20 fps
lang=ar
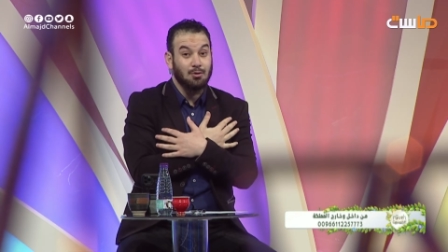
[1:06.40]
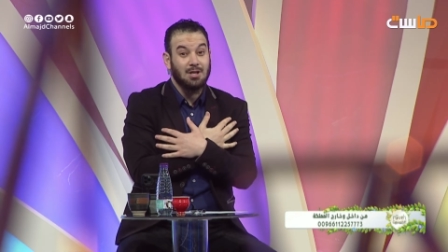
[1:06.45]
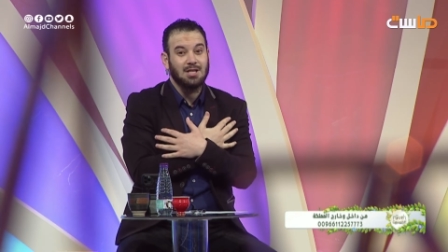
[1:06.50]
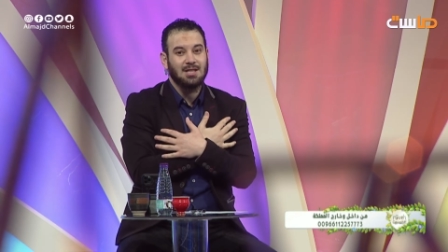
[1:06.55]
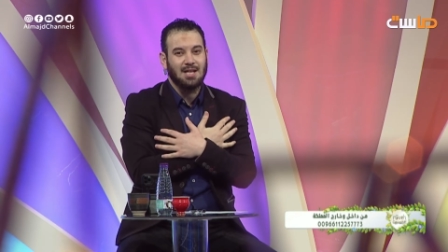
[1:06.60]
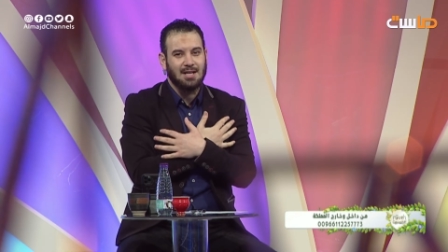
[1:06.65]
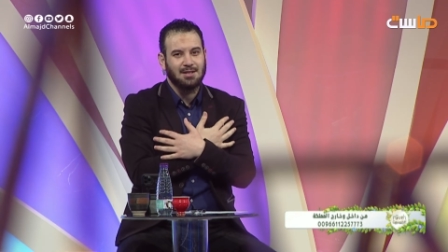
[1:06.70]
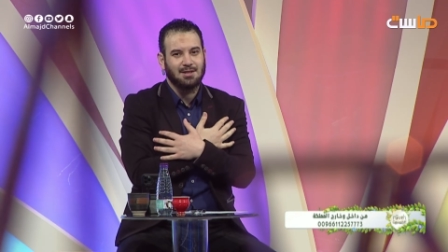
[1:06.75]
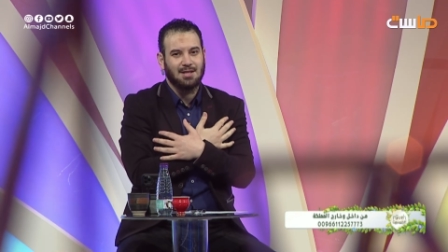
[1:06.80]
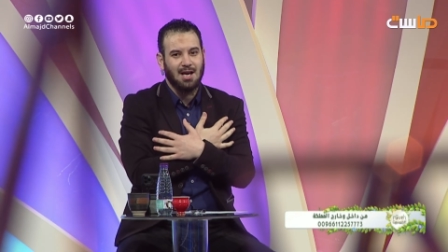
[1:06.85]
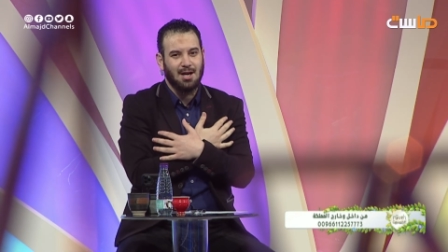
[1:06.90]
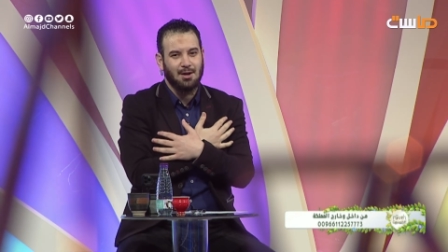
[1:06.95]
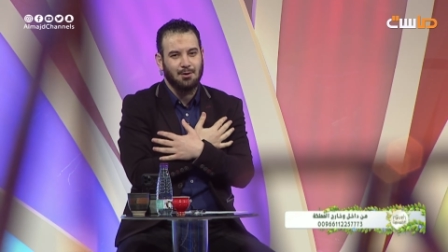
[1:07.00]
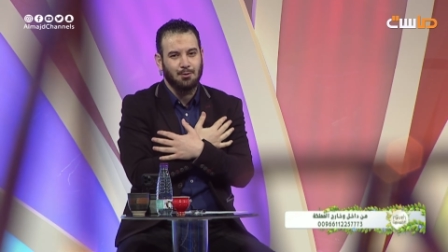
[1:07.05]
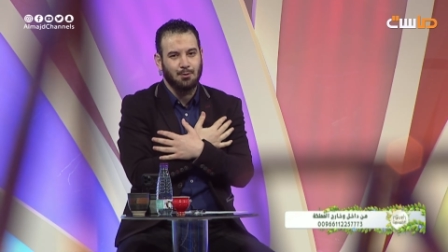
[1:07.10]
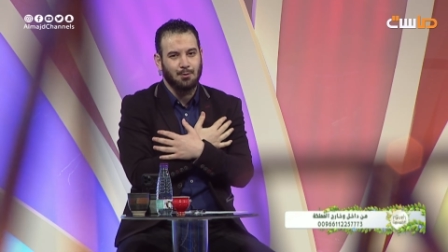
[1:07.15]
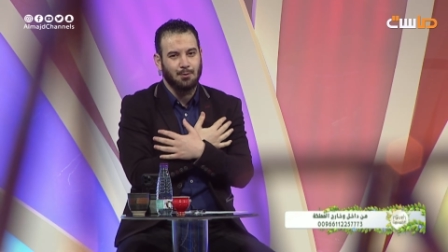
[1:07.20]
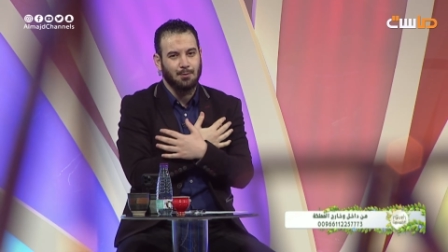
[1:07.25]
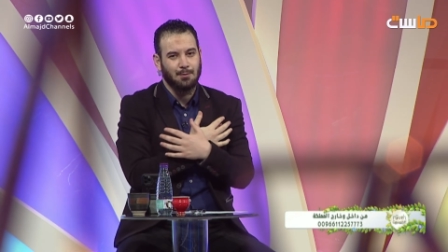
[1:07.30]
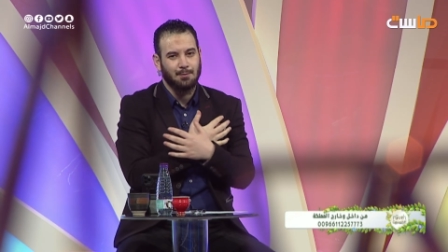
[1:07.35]
يريد أن
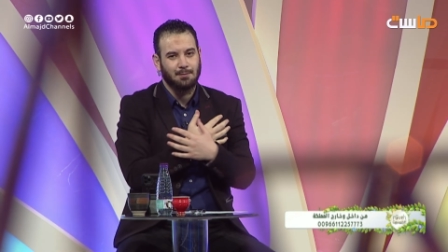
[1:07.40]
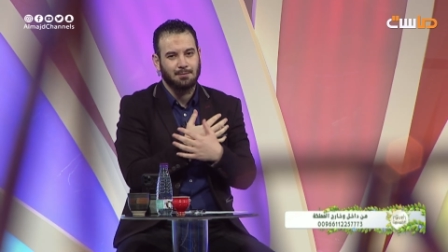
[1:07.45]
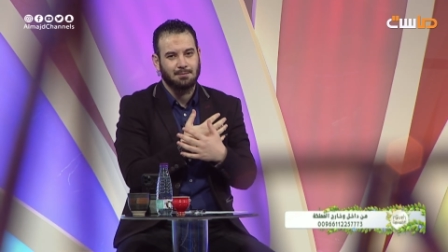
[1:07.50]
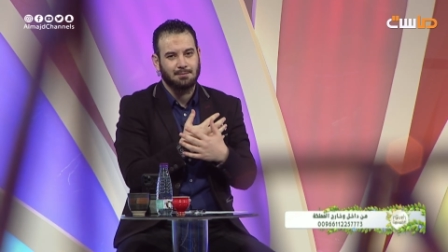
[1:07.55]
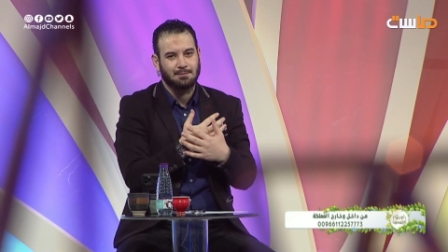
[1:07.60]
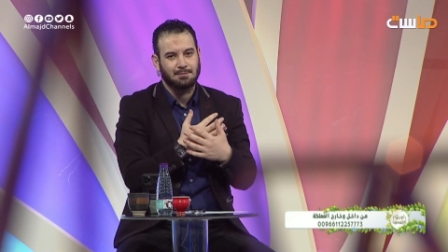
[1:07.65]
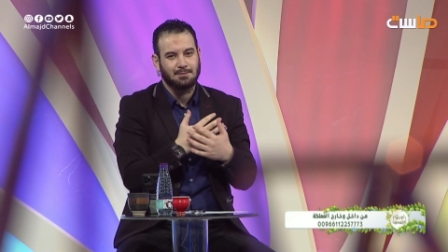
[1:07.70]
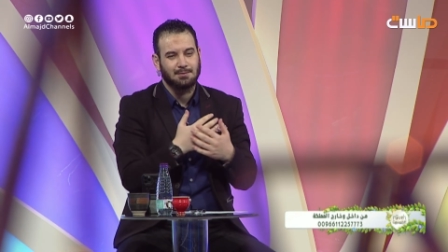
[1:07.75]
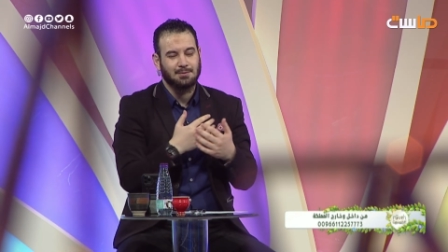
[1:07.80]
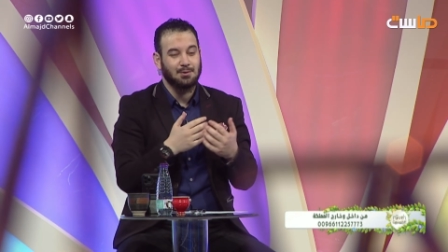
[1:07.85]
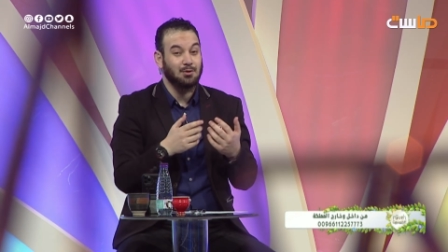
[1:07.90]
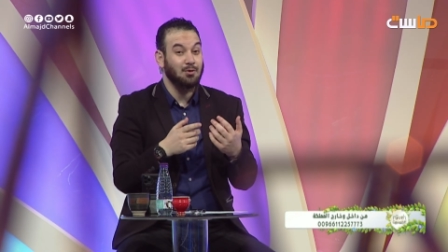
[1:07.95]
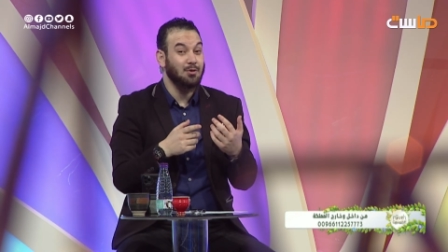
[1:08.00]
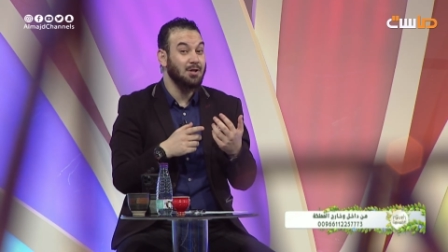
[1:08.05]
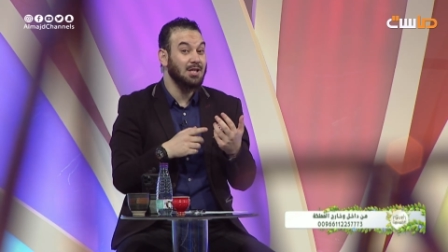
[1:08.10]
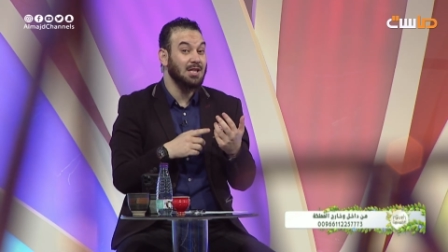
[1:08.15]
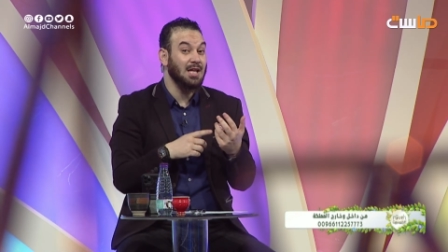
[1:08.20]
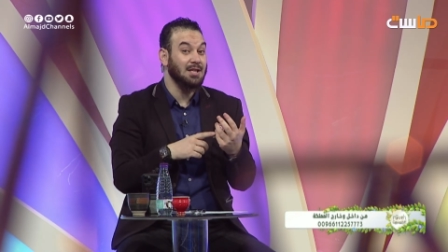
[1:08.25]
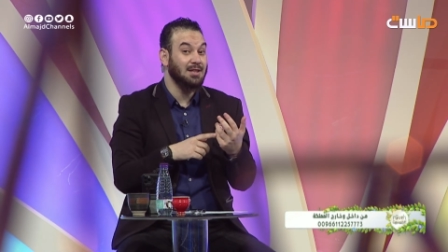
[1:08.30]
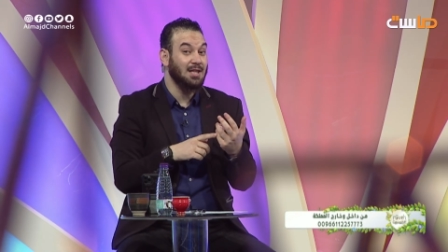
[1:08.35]
تحنو
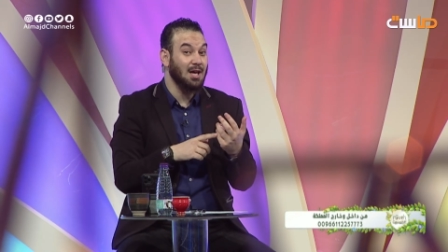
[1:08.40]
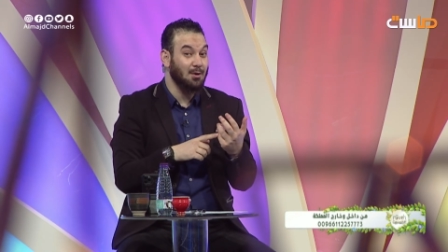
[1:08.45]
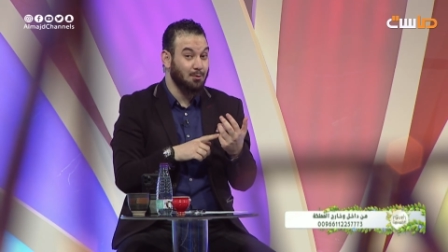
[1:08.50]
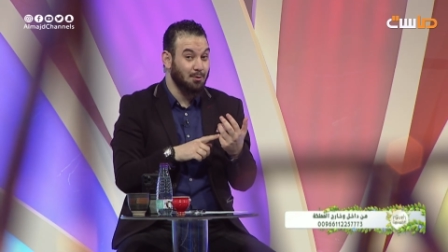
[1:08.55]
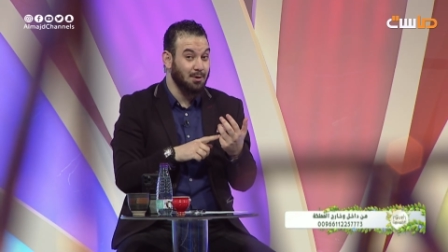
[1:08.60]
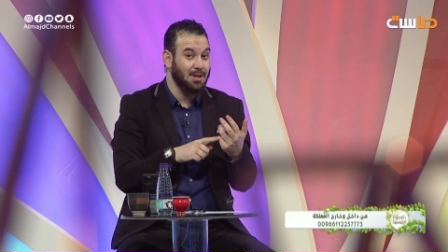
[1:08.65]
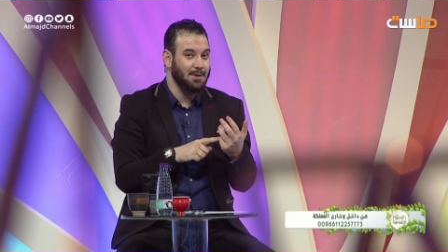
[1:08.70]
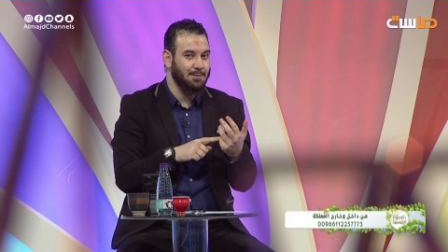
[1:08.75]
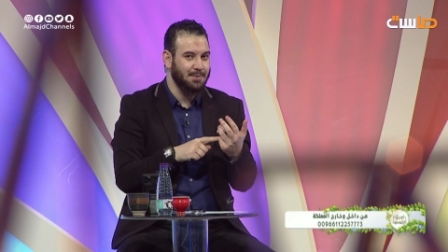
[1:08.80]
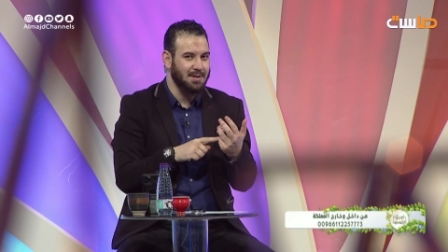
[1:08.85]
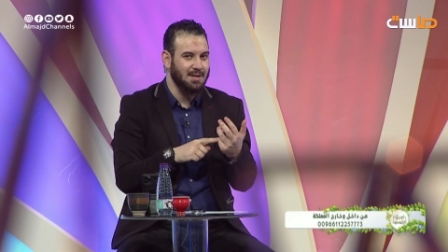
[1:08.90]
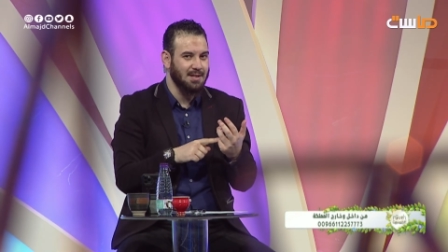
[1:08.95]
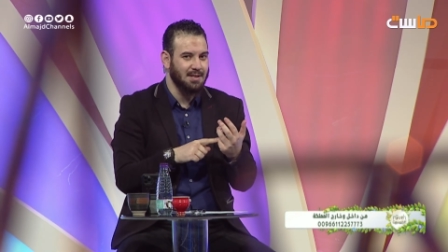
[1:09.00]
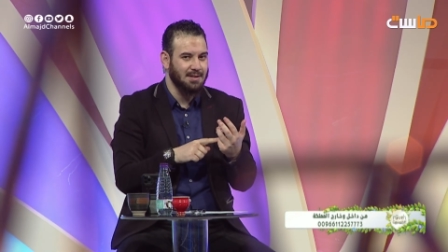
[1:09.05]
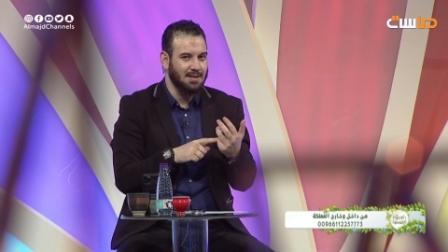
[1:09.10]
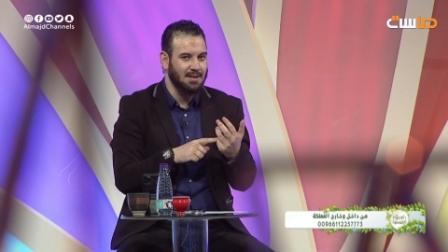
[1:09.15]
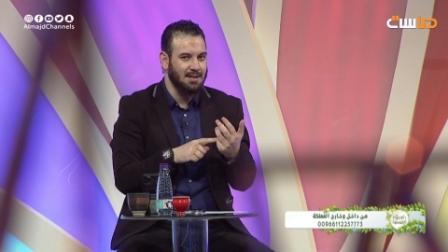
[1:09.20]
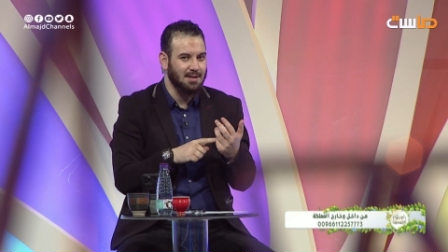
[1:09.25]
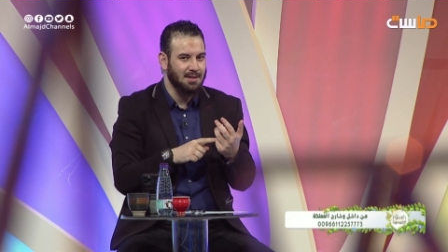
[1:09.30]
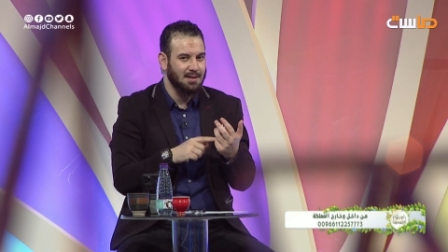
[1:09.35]
يريد أن تأخذ
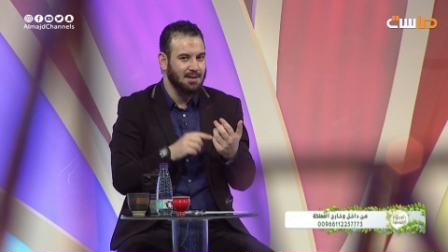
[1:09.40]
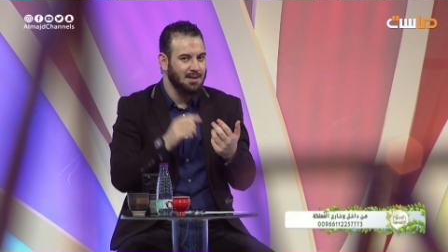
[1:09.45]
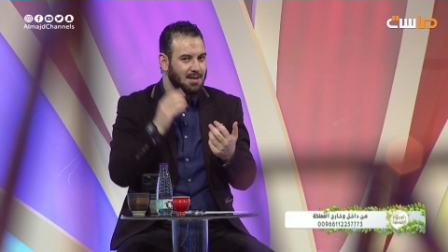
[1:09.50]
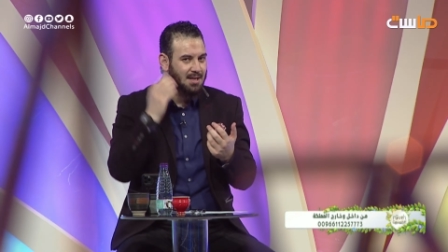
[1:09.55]
بيده